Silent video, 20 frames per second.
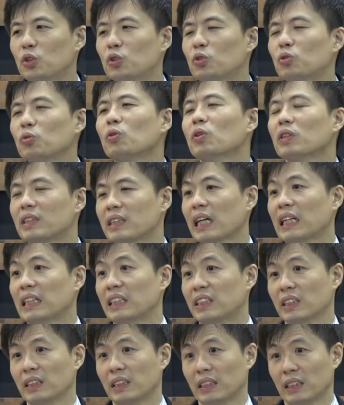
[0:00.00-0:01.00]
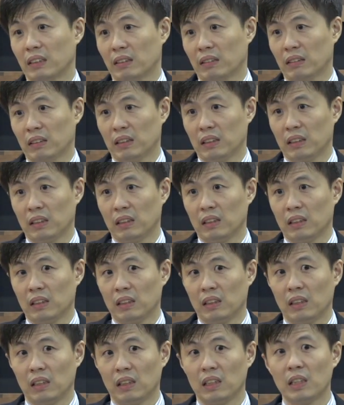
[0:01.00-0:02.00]
作战之心，
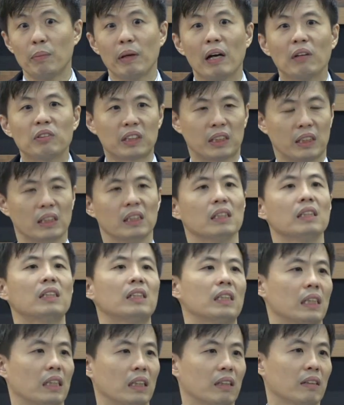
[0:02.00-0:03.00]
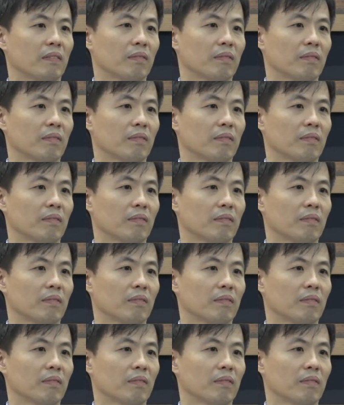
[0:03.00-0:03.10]
你们要警醒。